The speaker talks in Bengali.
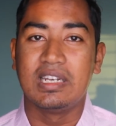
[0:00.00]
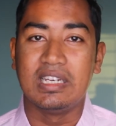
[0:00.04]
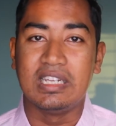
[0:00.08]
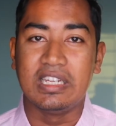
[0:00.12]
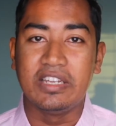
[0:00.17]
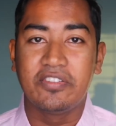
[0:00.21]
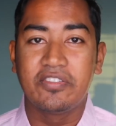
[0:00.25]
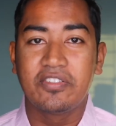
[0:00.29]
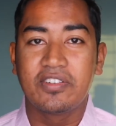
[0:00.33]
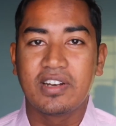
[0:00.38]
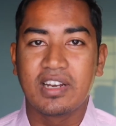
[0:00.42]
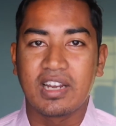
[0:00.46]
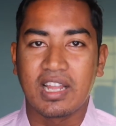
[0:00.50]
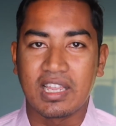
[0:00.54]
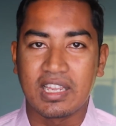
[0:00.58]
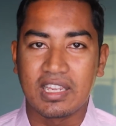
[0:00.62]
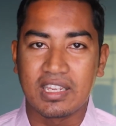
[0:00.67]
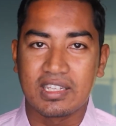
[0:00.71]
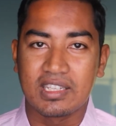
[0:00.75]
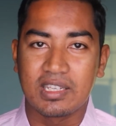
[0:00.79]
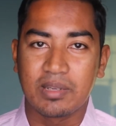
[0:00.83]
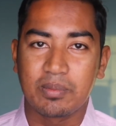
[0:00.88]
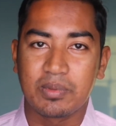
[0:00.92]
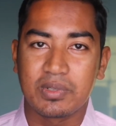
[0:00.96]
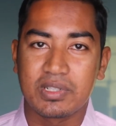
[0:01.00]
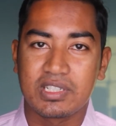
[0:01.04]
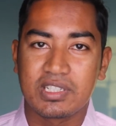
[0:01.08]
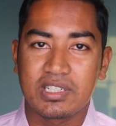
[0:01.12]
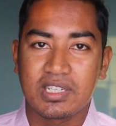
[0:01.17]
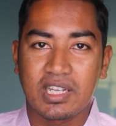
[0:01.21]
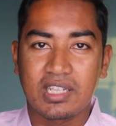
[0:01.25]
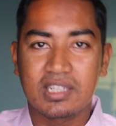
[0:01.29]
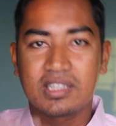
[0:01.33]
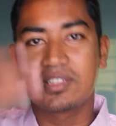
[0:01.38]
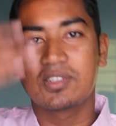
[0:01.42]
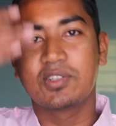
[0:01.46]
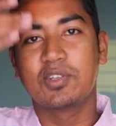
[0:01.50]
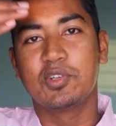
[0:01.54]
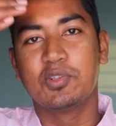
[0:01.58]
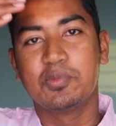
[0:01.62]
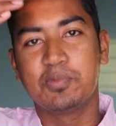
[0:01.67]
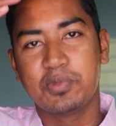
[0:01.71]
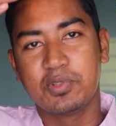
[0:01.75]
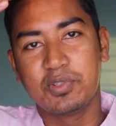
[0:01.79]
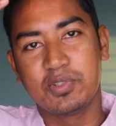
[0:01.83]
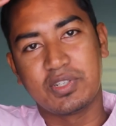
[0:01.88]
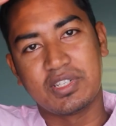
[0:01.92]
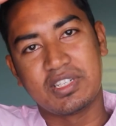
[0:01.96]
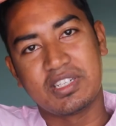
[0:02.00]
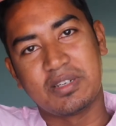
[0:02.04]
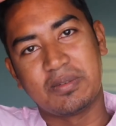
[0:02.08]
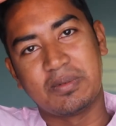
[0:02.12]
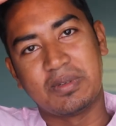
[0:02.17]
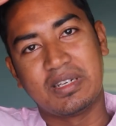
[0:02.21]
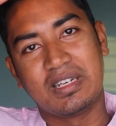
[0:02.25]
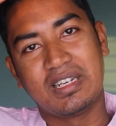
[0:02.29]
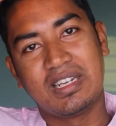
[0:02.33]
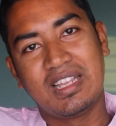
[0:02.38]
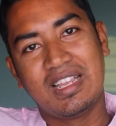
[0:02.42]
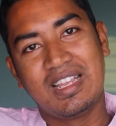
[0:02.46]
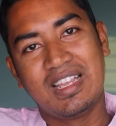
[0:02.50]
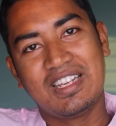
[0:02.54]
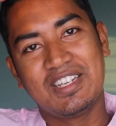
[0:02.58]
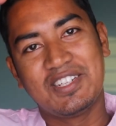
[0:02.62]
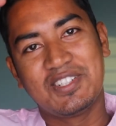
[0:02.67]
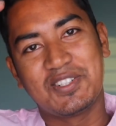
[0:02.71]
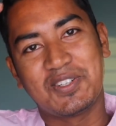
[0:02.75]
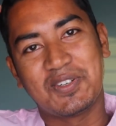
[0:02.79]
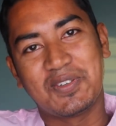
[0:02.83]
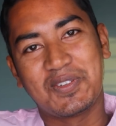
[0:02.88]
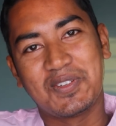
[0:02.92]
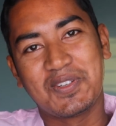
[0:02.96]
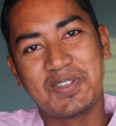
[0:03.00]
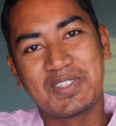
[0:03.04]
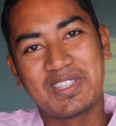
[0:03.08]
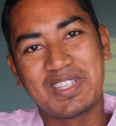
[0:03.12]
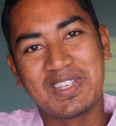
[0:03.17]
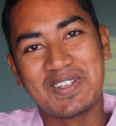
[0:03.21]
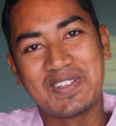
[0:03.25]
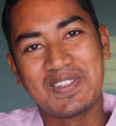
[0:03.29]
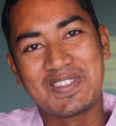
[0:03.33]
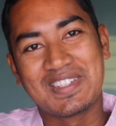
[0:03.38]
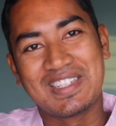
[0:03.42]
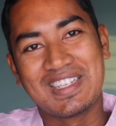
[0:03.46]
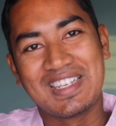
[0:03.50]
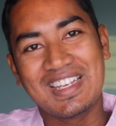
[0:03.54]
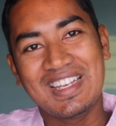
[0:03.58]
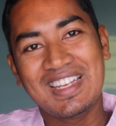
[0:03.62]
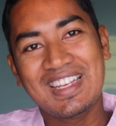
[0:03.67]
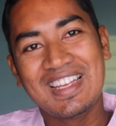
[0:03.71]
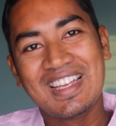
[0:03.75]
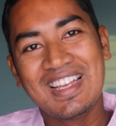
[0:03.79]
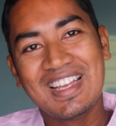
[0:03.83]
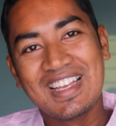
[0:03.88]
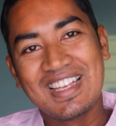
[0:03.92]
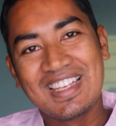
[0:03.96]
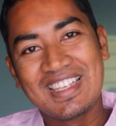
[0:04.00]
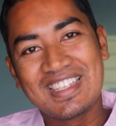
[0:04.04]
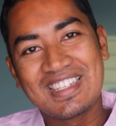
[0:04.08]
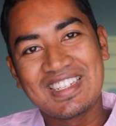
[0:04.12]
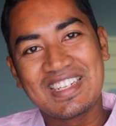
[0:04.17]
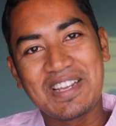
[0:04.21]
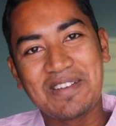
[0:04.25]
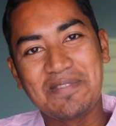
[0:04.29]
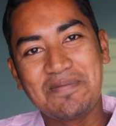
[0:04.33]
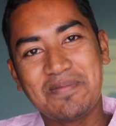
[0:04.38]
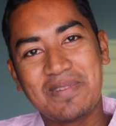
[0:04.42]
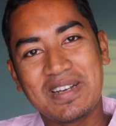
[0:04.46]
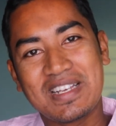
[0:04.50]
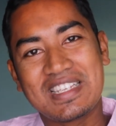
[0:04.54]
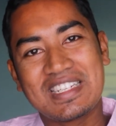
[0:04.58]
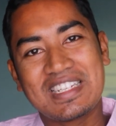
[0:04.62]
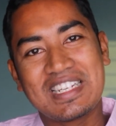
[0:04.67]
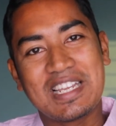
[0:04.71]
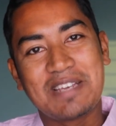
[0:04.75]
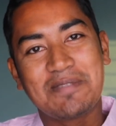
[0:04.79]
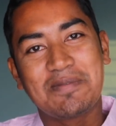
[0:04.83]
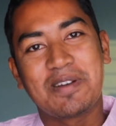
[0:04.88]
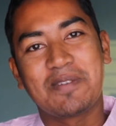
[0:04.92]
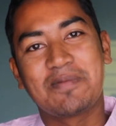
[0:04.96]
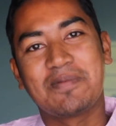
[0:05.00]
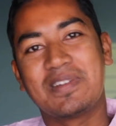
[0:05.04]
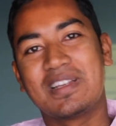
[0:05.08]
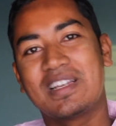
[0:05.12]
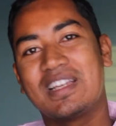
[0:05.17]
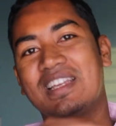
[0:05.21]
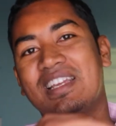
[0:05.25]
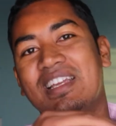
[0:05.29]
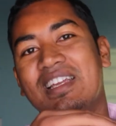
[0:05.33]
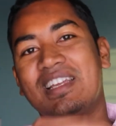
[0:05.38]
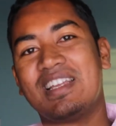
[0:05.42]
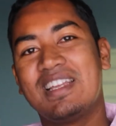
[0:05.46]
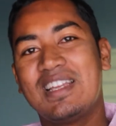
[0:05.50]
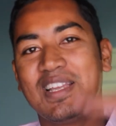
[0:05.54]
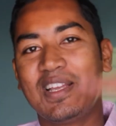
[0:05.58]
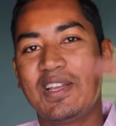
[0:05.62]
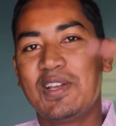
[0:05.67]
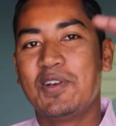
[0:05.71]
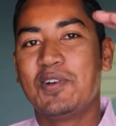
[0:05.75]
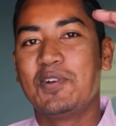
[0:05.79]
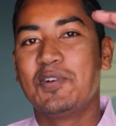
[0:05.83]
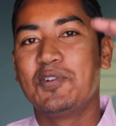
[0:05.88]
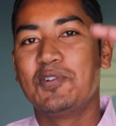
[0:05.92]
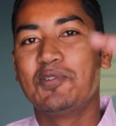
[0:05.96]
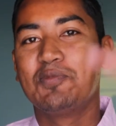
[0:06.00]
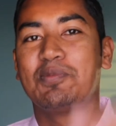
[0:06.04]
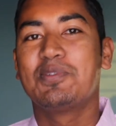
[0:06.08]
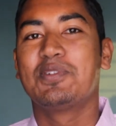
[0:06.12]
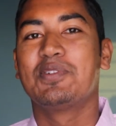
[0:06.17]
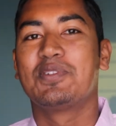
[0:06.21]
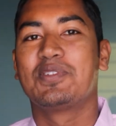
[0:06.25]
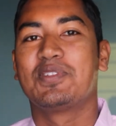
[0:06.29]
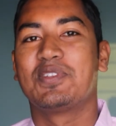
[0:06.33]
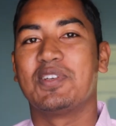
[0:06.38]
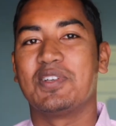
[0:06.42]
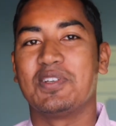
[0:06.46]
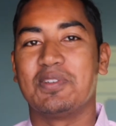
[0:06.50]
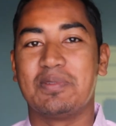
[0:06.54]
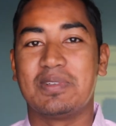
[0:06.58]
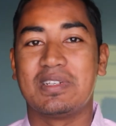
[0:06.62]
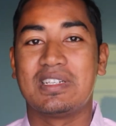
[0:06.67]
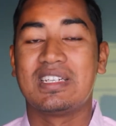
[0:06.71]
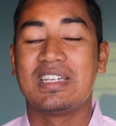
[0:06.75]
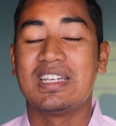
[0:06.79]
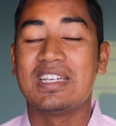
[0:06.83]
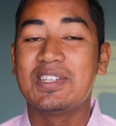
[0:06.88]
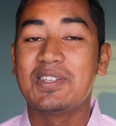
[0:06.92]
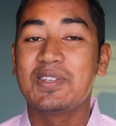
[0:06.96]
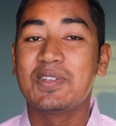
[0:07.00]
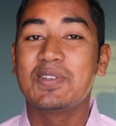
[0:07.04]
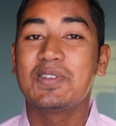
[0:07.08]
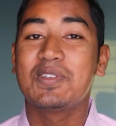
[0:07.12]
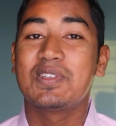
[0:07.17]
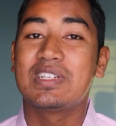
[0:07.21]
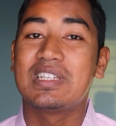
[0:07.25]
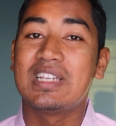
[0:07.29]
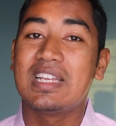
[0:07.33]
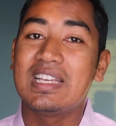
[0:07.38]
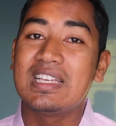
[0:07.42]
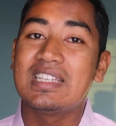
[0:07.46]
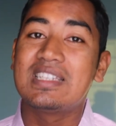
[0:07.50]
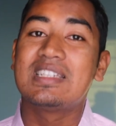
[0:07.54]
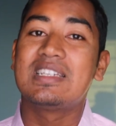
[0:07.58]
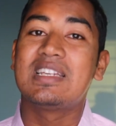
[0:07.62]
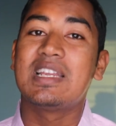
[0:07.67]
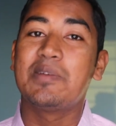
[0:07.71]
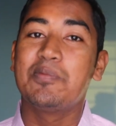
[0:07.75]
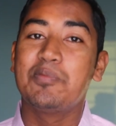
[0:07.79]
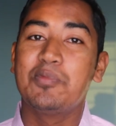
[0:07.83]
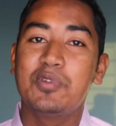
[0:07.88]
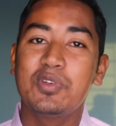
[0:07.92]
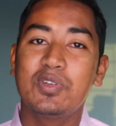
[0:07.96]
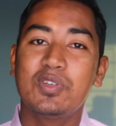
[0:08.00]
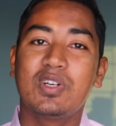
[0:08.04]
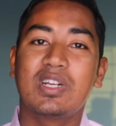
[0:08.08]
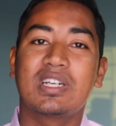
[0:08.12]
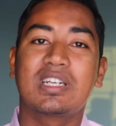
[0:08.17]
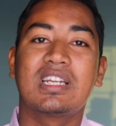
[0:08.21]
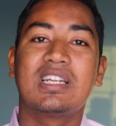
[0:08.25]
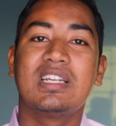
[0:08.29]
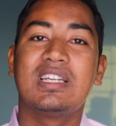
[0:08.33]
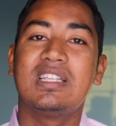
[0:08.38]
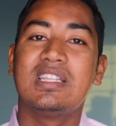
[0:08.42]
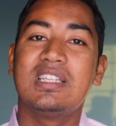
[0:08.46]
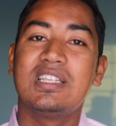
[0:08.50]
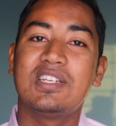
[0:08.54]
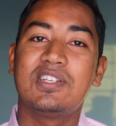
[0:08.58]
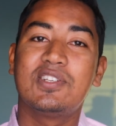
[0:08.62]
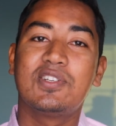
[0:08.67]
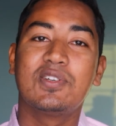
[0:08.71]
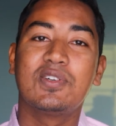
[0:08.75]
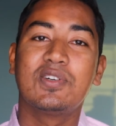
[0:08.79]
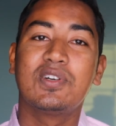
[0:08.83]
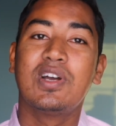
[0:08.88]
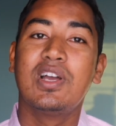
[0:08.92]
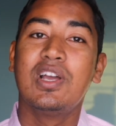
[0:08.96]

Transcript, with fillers: লিফট নাই যে আপনি সাঁত করে উপরে উঠে যাবেন সফলতা হচ্ছে স্টেপ বাই স্টেপ আপনাকে উপরে উঠতে হবে সেই জন্য সেই স্টেপগুলোর একটা নির্দিষ্ট